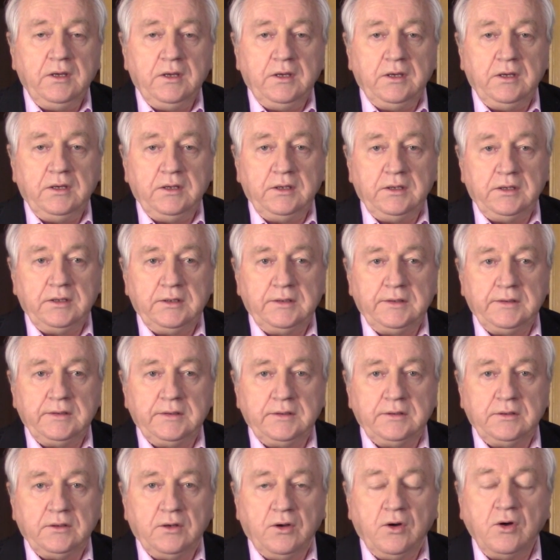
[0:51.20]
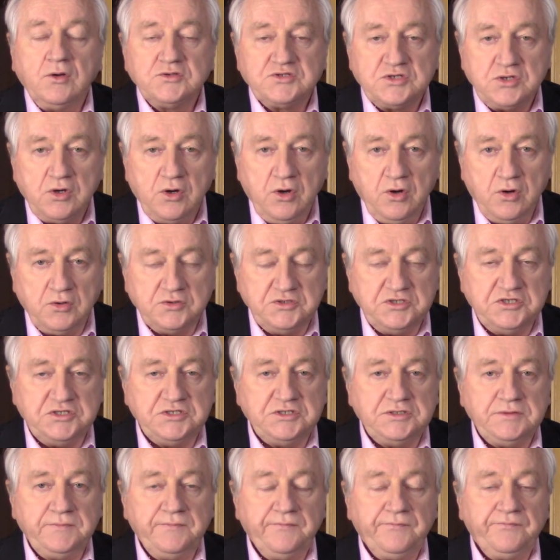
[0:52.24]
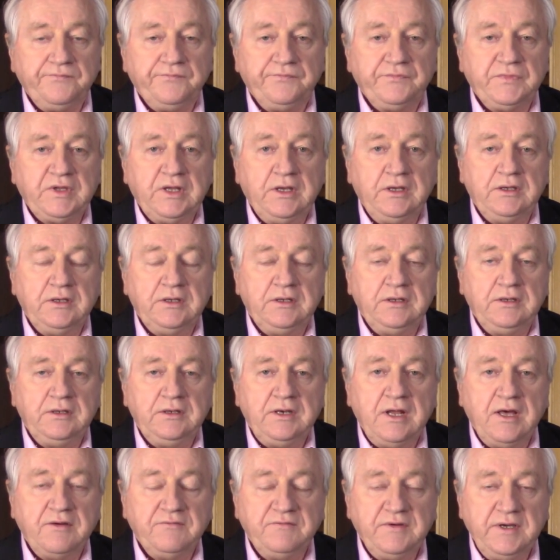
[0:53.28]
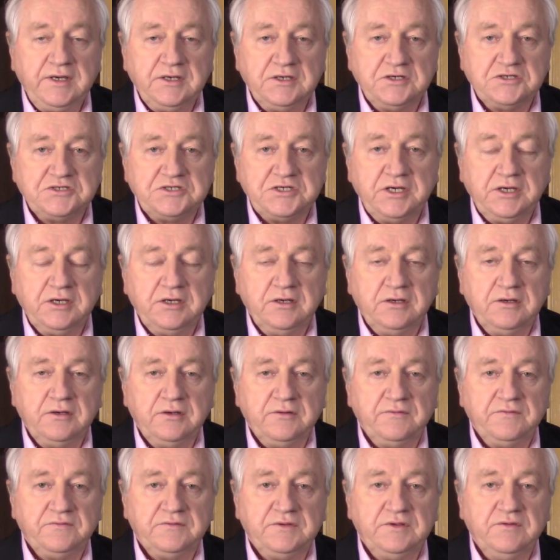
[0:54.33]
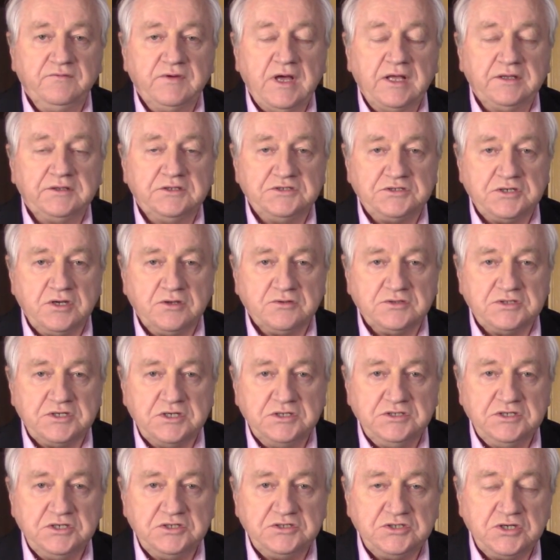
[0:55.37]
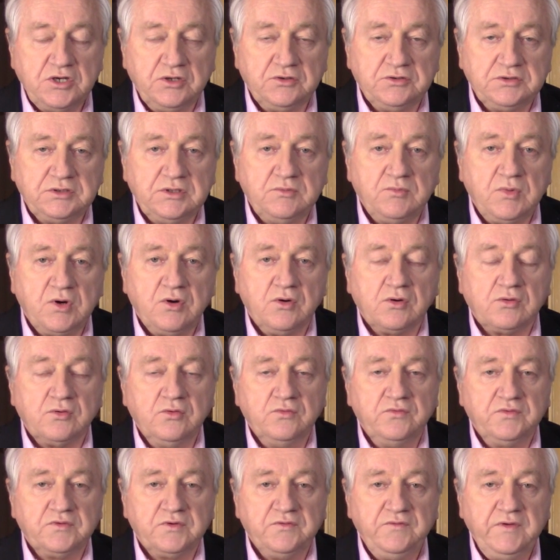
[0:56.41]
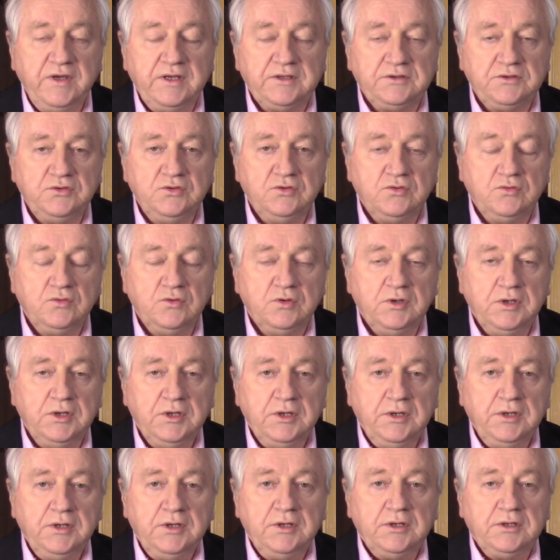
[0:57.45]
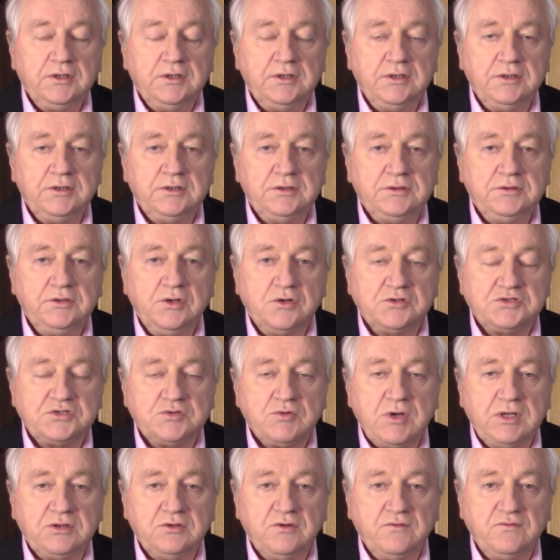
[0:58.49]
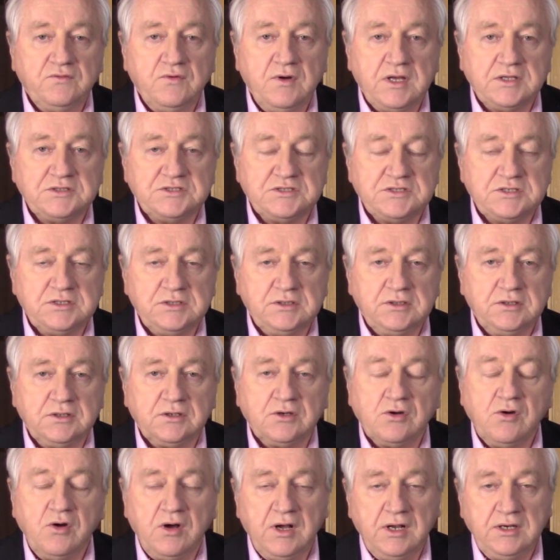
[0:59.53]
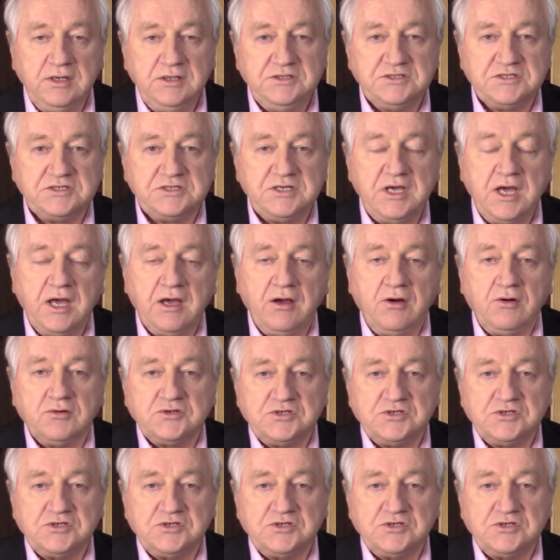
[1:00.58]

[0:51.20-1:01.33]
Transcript: Y, o co chodzi? Y, na Węgrzech w 2010 roku w kwietniu y, doszła do władzy koalicja, o